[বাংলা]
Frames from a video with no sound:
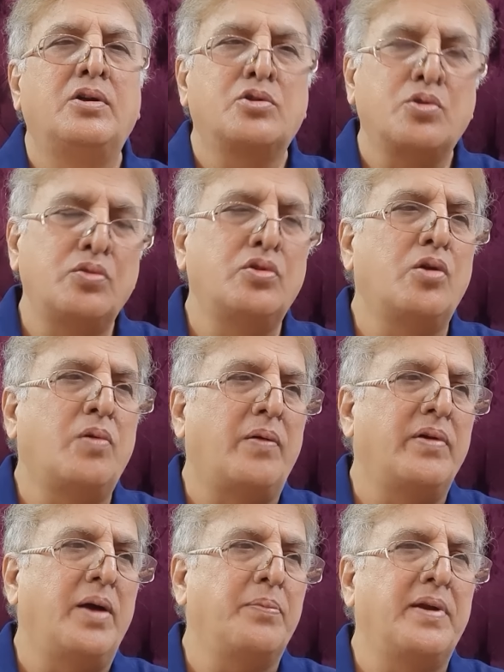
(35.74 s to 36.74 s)

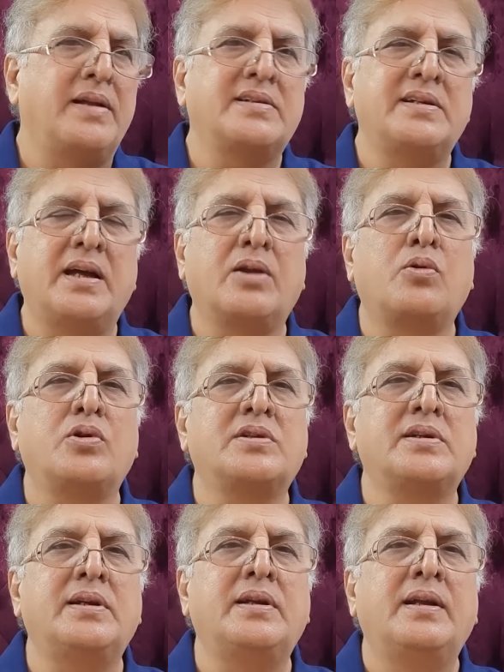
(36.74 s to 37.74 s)
সুন্দরভাবে আপনারা শেয়ার
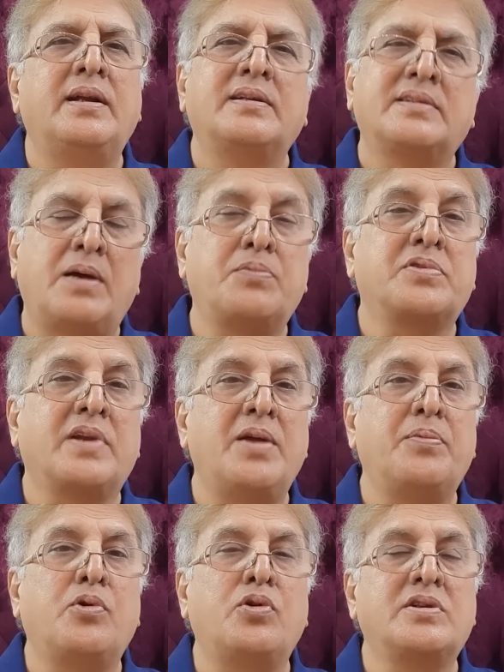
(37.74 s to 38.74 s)
করছেন
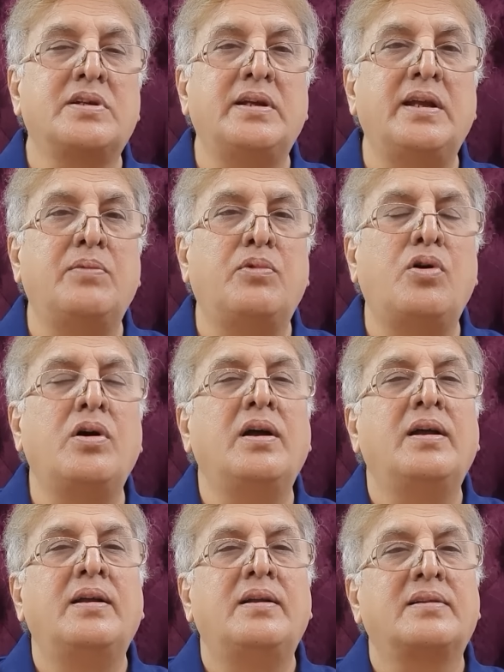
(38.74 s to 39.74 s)
সাবস্ক্রাইব করছেন এবং
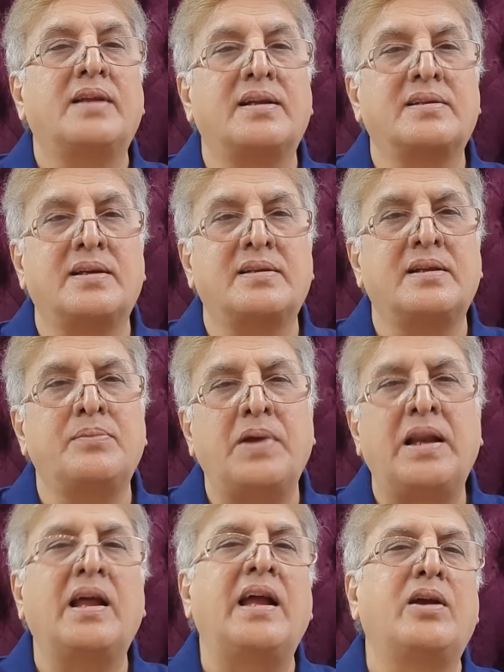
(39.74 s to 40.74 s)
তার সাথে সাথে
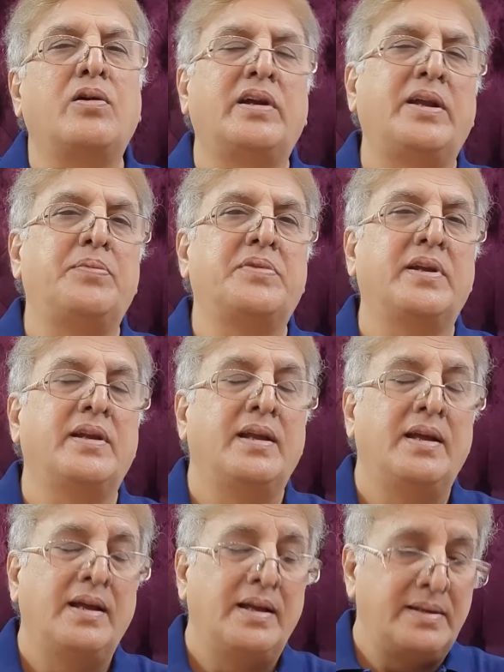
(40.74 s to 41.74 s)
বেল আইকন টিপছেন
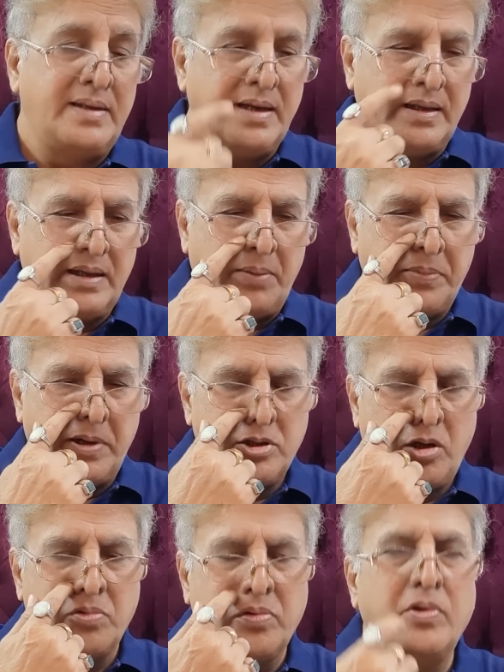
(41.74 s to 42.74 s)
যেটাতে আপনারা
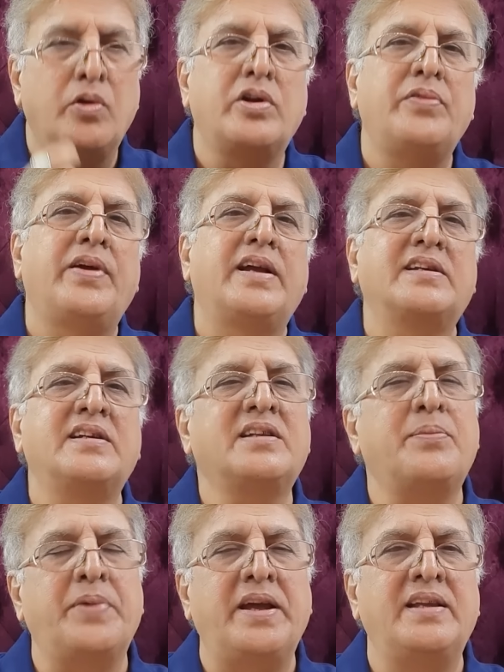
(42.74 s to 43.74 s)
সবসময় নোটিফিকেশানটা
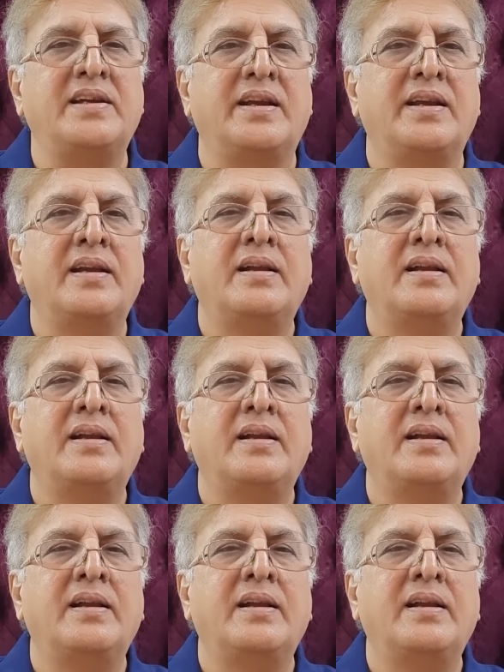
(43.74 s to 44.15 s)
পেয়ে যান